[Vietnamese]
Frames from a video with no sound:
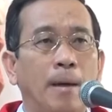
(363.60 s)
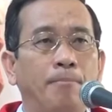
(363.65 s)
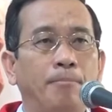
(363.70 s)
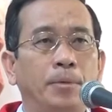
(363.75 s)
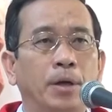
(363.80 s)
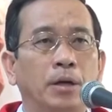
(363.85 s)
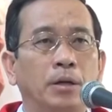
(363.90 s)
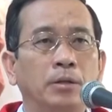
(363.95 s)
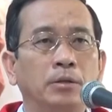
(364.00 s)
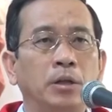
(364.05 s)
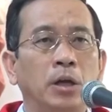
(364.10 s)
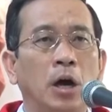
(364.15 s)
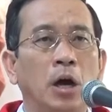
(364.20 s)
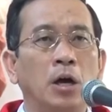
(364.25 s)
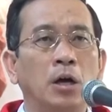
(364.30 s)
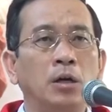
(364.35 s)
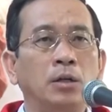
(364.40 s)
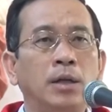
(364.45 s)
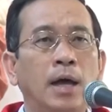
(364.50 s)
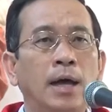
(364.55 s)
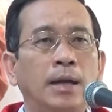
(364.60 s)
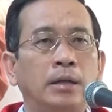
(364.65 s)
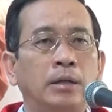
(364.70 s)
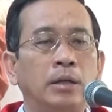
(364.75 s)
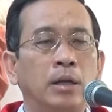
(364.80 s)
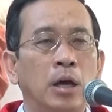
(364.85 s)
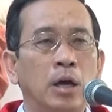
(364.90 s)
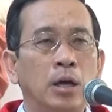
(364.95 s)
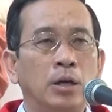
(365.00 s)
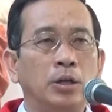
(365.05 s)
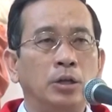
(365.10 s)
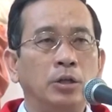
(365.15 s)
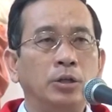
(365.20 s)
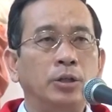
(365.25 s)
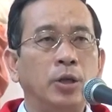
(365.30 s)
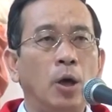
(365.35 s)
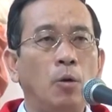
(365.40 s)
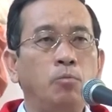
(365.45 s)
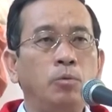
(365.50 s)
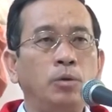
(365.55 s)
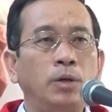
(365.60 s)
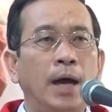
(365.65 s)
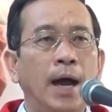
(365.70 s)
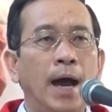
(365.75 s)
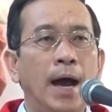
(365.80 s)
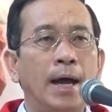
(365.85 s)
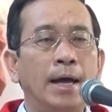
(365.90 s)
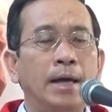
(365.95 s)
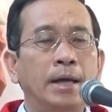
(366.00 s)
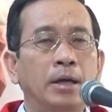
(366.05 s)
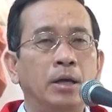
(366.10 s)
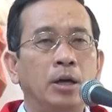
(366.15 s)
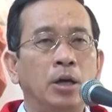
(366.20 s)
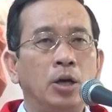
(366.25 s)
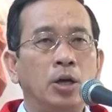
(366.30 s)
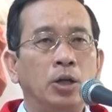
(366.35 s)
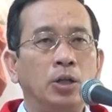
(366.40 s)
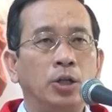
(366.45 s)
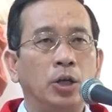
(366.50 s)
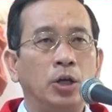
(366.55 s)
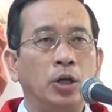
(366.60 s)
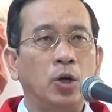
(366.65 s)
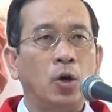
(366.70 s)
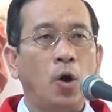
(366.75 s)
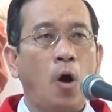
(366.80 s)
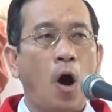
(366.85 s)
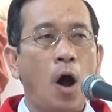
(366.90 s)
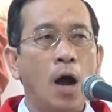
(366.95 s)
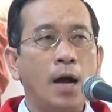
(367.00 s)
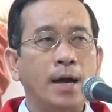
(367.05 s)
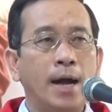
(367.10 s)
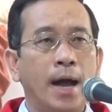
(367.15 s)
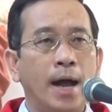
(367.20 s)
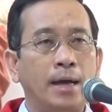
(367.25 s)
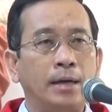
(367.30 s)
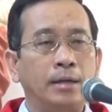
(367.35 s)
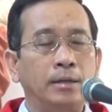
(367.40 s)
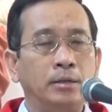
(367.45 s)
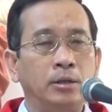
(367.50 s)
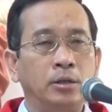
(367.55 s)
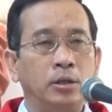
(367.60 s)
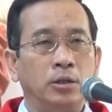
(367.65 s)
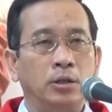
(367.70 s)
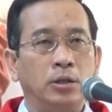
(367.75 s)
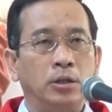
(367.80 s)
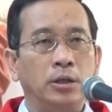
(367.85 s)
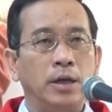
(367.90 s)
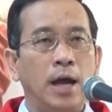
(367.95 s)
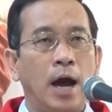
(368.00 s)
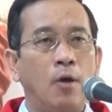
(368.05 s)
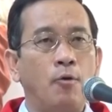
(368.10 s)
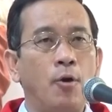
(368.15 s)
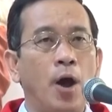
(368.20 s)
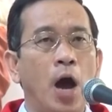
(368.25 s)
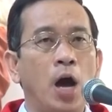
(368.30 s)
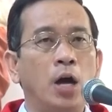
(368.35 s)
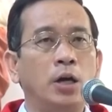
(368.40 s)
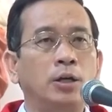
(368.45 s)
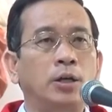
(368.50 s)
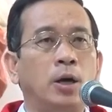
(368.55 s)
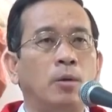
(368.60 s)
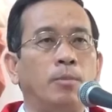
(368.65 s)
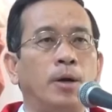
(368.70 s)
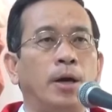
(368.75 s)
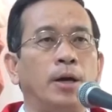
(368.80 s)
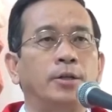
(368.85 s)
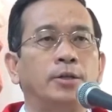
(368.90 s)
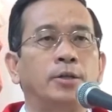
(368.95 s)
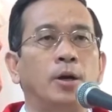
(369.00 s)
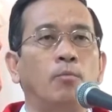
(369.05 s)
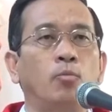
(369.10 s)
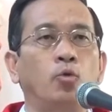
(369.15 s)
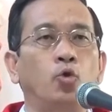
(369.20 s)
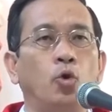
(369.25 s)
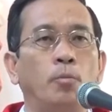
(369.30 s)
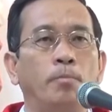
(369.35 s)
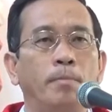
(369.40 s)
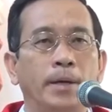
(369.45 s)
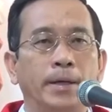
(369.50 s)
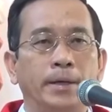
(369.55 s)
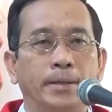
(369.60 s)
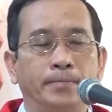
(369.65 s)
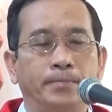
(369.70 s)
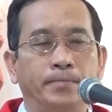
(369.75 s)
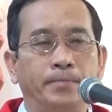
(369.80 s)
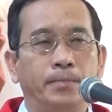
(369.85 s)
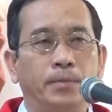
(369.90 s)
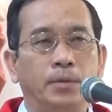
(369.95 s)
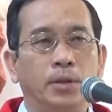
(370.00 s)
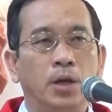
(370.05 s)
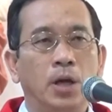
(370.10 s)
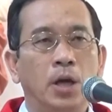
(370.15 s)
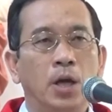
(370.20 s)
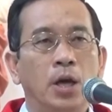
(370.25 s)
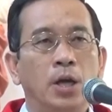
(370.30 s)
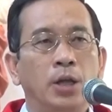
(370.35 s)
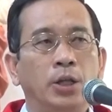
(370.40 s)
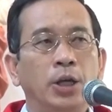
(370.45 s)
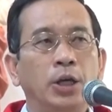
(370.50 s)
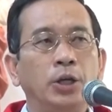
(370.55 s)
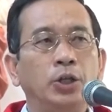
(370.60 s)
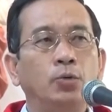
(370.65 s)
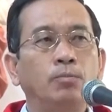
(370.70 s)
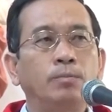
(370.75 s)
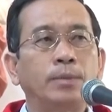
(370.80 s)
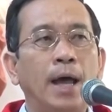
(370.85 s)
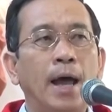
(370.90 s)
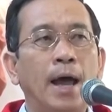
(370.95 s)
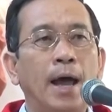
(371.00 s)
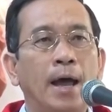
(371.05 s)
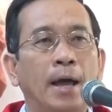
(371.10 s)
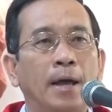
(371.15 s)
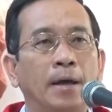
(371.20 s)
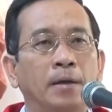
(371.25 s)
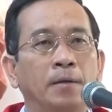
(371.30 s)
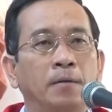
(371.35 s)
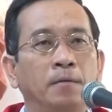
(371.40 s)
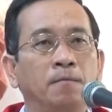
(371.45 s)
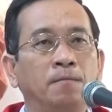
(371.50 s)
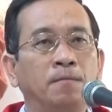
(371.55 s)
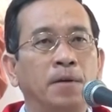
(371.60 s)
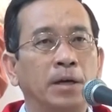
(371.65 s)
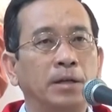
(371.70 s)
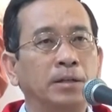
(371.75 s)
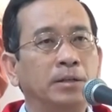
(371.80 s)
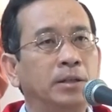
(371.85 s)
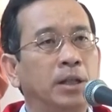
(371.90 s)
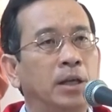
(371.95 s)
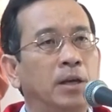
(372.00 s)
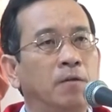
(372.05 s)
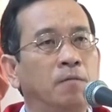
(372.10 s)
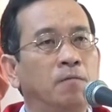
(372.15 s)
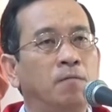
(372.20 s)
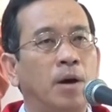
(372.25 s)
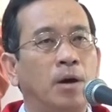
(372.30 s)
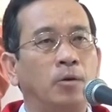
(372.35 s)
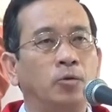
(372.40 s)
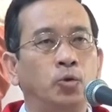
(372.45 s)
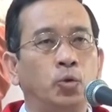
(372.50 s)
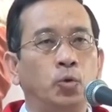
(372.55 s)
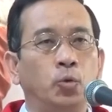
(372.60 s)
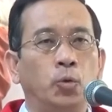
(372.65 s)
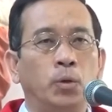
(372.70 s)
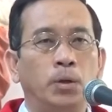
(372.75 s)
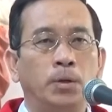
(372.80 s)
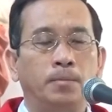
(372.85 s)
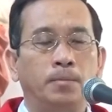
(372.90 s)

những thử thách những trông gai những khó khăn những đau đớn trong đời sống của mình nhưng chúng ta hãy vững tin vào chúa